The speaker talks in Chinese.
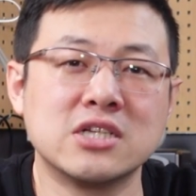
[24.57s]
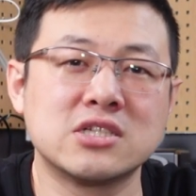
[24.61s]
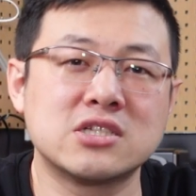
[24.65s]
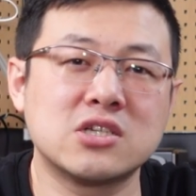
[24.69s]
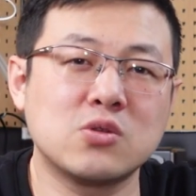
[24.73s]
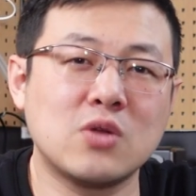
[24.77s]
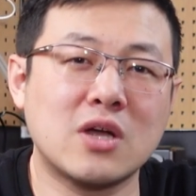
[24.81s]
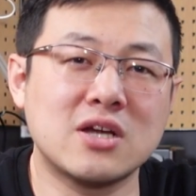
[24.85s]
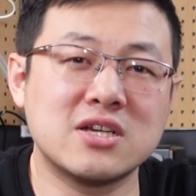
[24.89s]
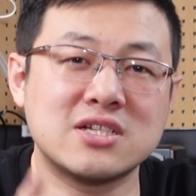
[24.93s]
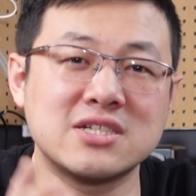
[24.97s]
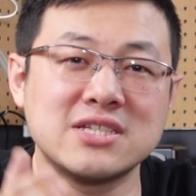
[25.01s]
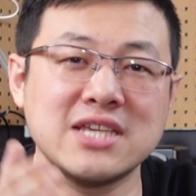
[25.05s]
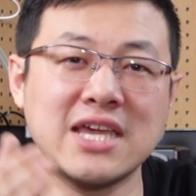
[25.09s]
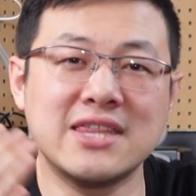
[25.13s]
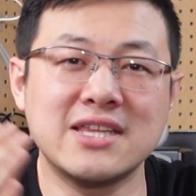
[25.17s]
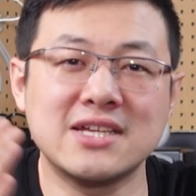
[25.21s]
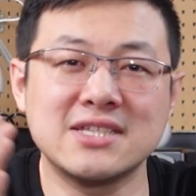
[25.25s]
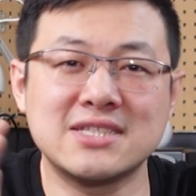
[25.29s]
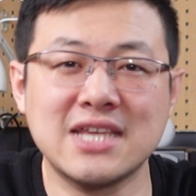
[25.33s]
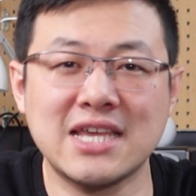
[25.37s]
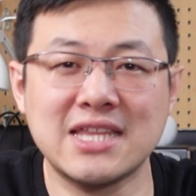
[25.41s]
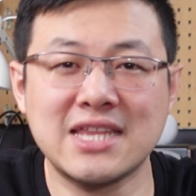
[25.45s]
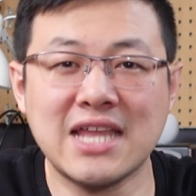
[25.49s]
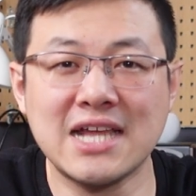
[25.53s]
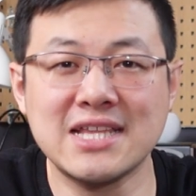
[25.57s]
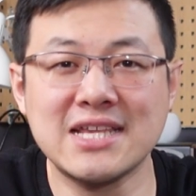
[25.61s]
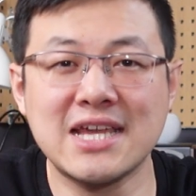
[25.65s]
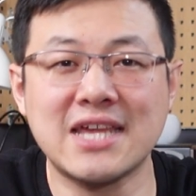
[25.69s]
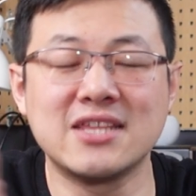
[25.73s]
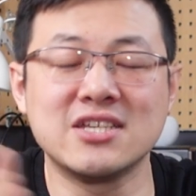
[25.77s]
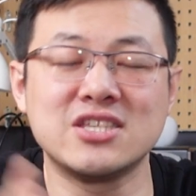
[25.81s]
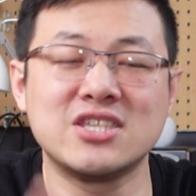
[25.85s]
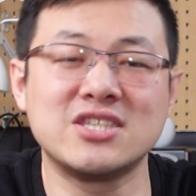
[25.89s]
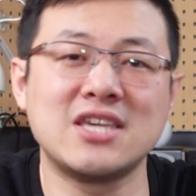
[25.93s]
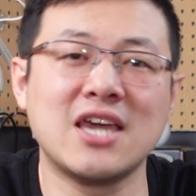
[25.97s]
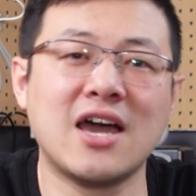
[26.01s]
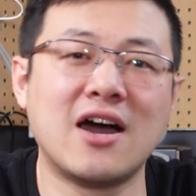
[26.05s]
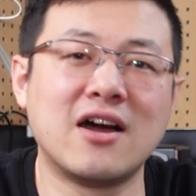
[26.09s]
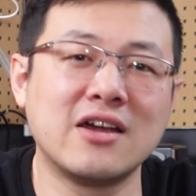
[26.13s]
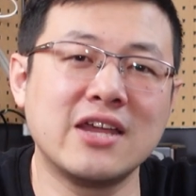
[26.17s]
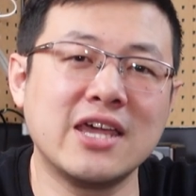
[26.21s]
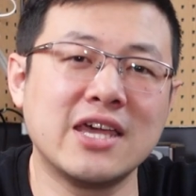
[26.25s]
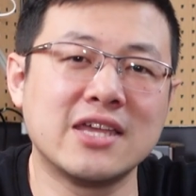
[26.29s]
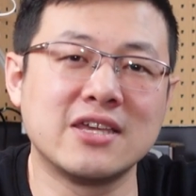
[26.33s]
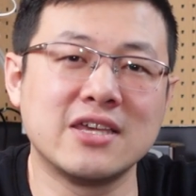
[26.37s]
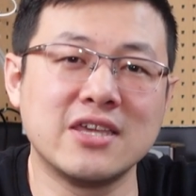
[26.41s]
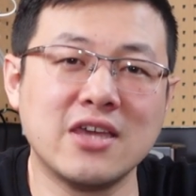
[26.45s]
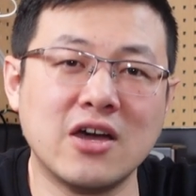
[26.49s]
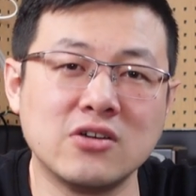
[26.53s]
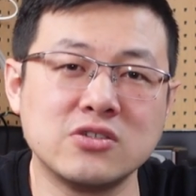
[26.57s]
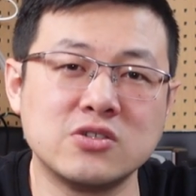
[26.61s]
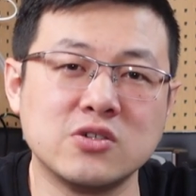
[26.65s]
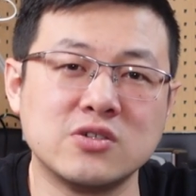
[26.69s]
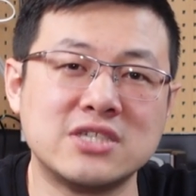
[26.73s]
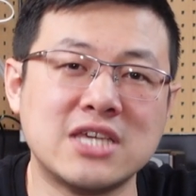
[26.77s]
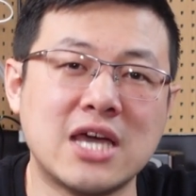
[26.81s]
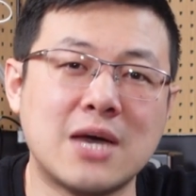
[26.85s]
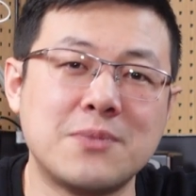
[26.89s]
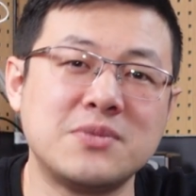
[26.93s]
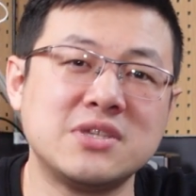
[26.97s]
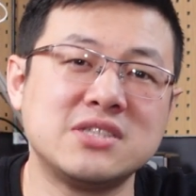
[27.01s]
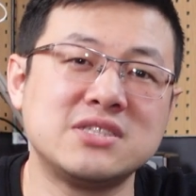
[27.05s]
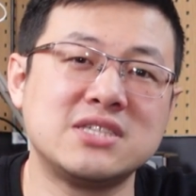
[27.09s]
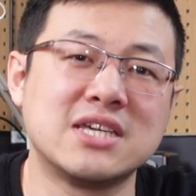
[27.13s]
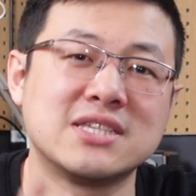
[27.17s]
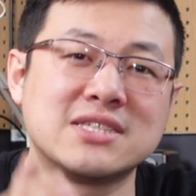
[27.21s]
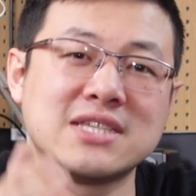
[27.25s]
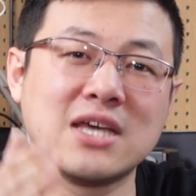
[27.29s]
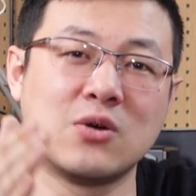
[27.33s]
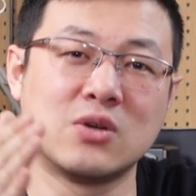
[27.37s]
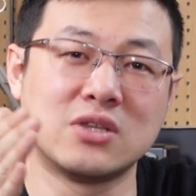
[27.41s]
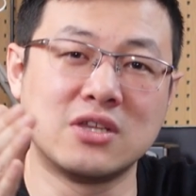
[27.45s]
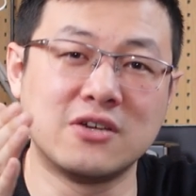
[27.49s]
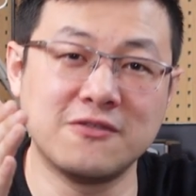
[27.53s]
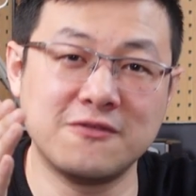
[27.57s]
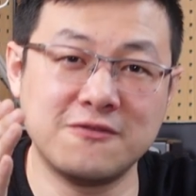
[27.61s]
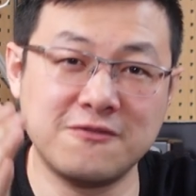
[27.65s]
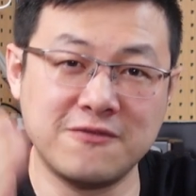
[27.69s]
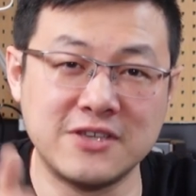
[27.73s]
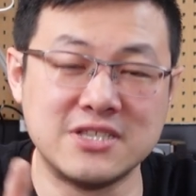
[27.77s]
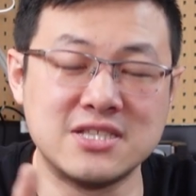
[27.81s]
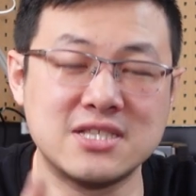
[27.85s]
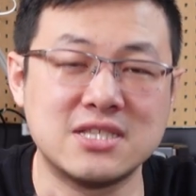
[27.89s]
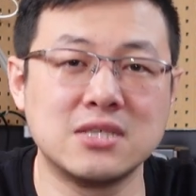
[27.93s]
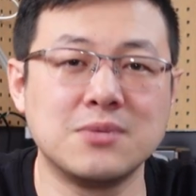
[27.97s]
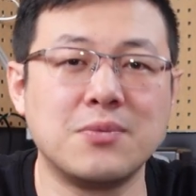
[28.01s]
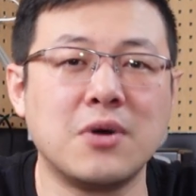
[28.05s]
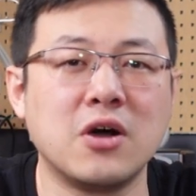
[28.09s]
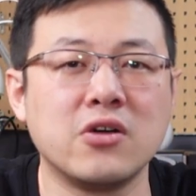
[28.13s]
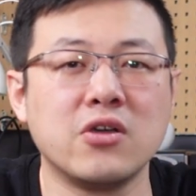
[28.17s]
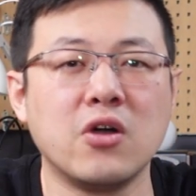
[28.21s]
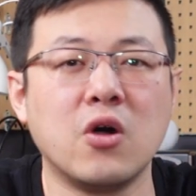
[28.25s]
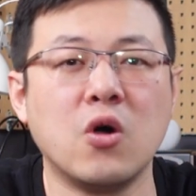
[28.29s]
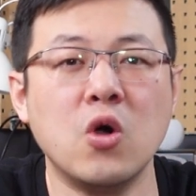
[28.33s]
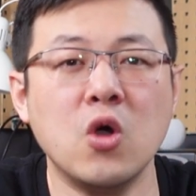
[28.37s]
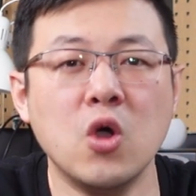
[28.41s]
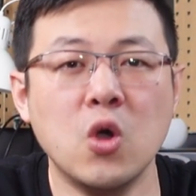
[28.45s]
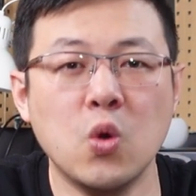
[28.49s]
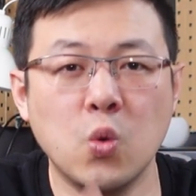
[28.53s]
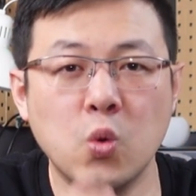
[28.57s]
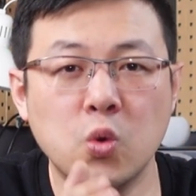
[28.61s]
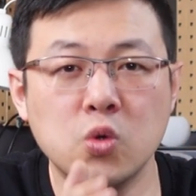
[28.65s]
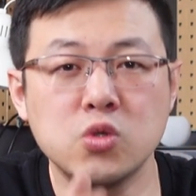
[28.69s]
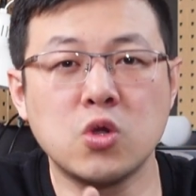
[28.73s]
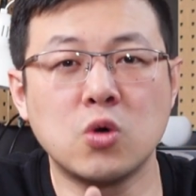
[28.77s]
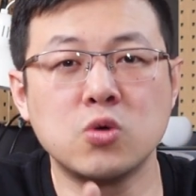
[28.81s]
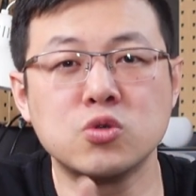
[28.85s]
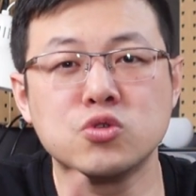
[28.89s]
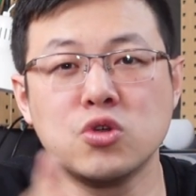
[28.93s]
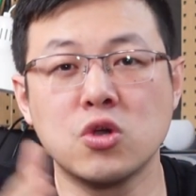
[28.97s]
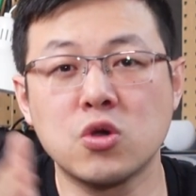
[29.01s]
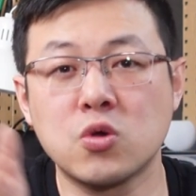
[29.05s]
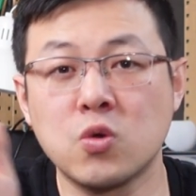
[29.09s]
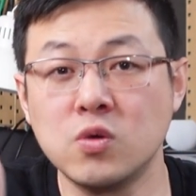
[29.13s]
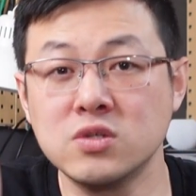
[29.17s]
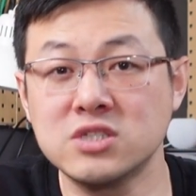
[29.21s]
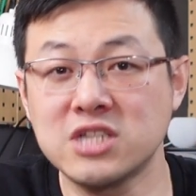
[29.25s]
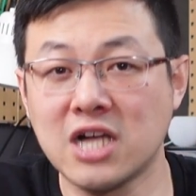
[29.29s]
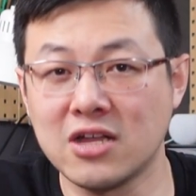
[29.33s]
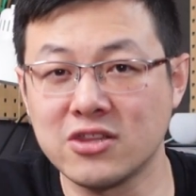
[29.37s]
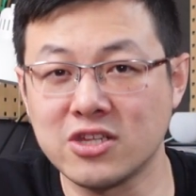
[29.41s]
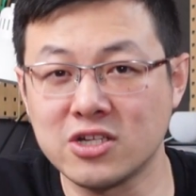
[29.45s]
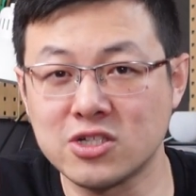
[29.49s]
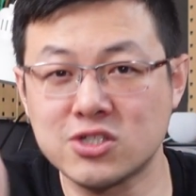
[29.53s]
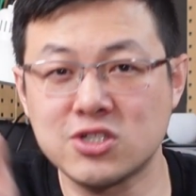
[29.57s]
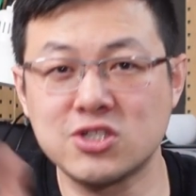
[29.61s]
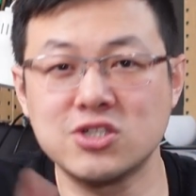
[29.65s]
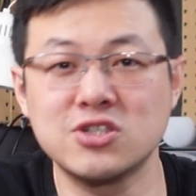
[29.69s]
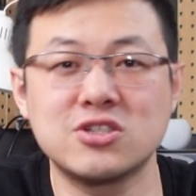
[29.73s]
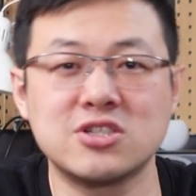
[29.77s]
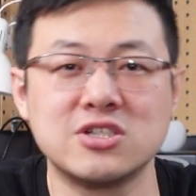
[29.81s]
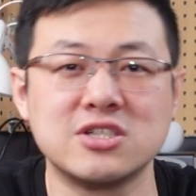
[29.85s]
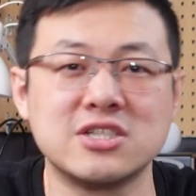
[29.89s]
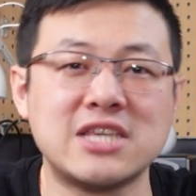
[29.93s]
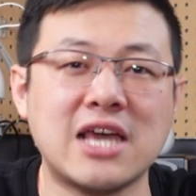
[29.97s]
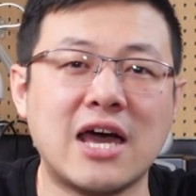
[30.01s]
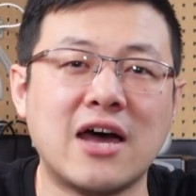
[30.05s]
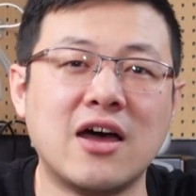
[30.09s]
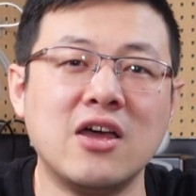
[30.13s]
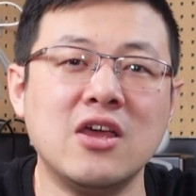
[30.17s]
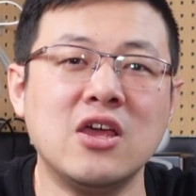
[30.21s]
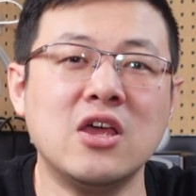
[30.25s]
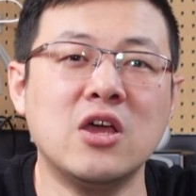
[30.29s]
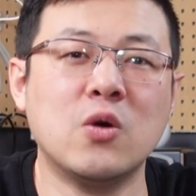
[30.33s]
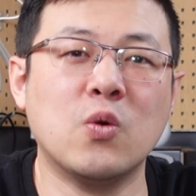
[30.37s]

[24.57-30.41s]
这段时间呢，在大家的强烈的要求下，并且在我的粉丝朋友吴同学工厂的支持下，